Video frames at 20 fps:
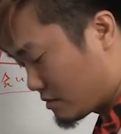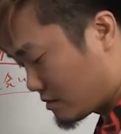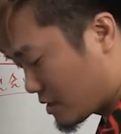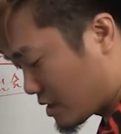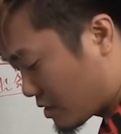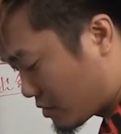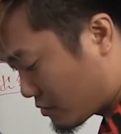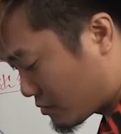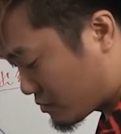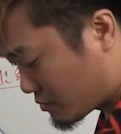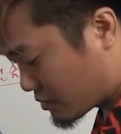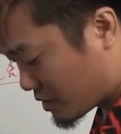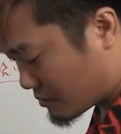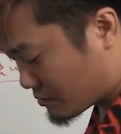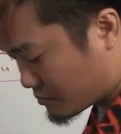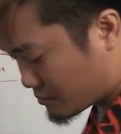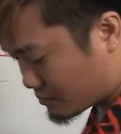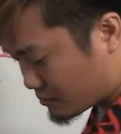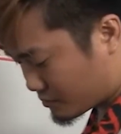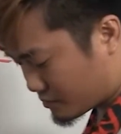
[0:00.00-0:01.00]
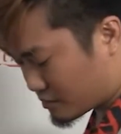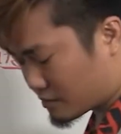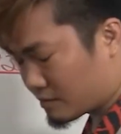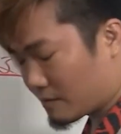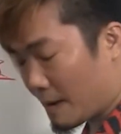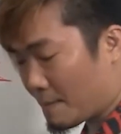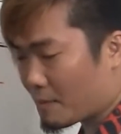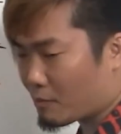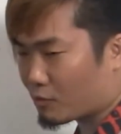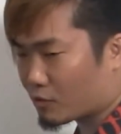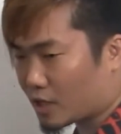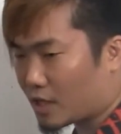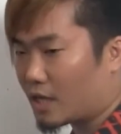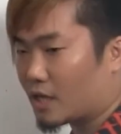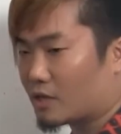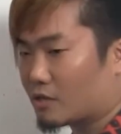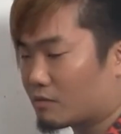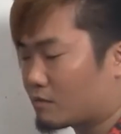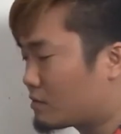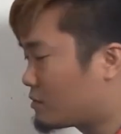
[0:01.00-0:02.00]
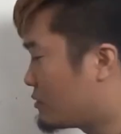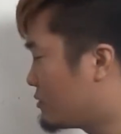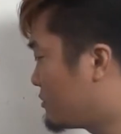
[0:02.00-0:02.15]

あの多分、あんま持たないと思